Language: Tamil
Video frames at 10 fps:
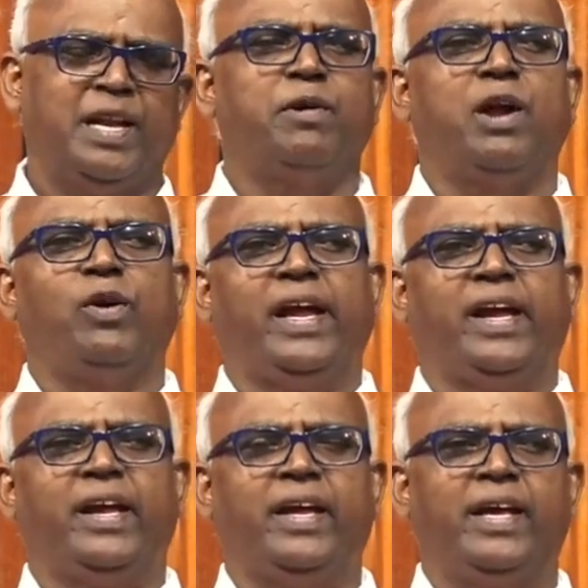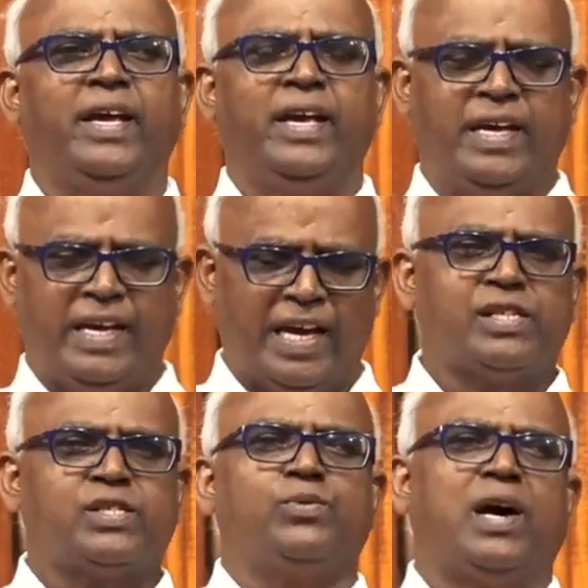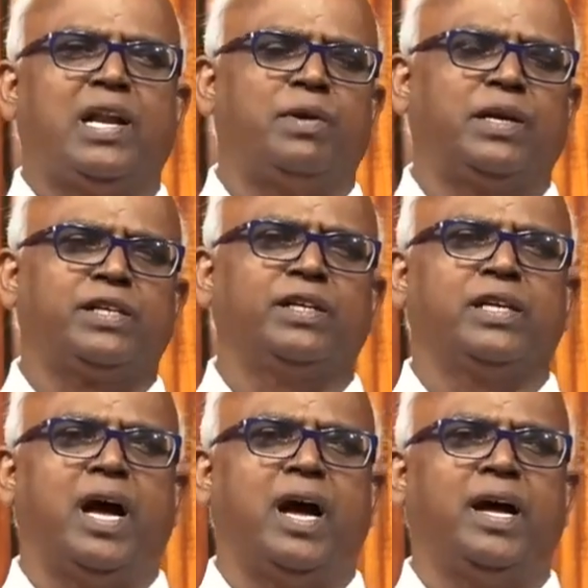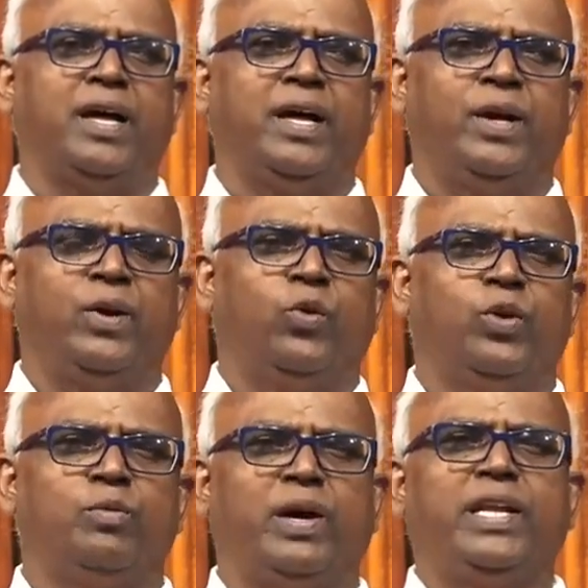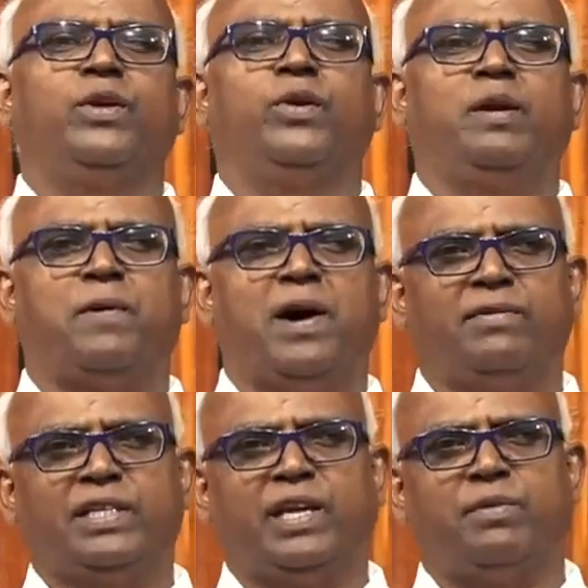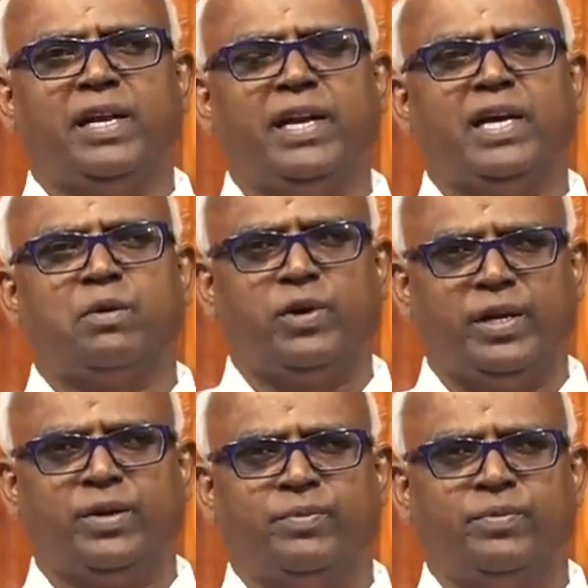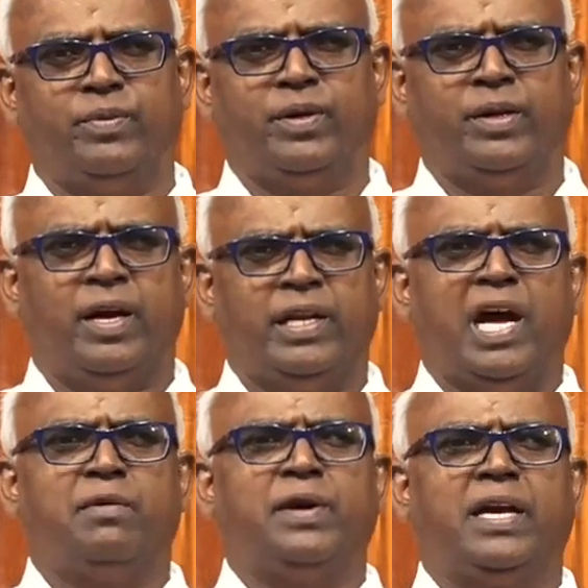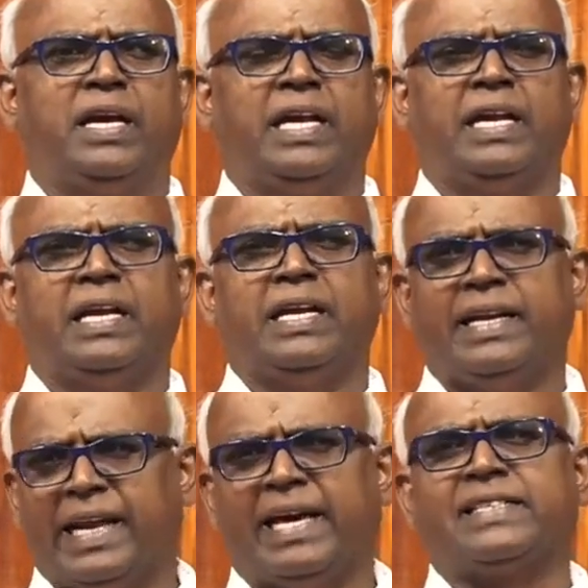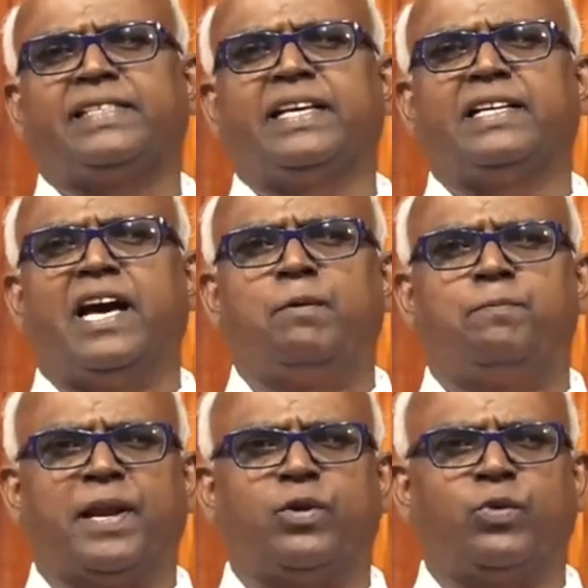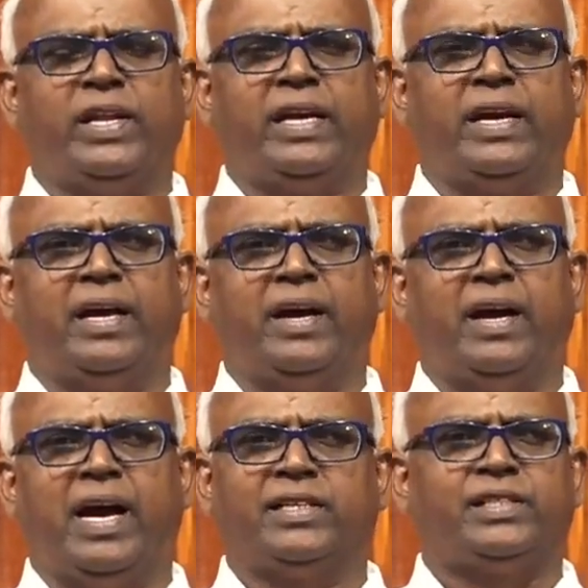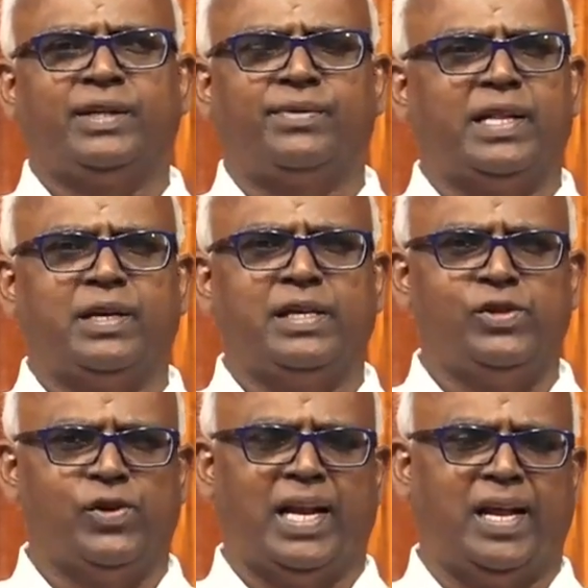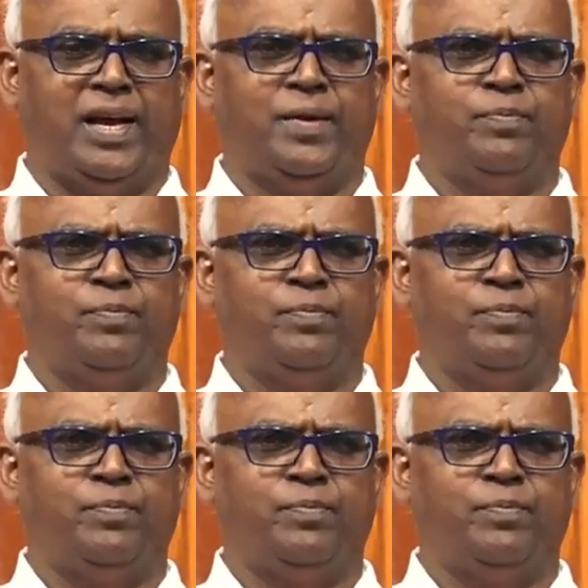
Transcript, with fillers: அன்பானுள்ளே இயேசுவால் மட்டும்தான் ஒரு மனிதனுடைய பாவத்தை மன்னிக்க முடியும் நாம் நேர்ச்சையினால் பெறக்கூடிய ஆசீர்வாதம் இதுவல்ல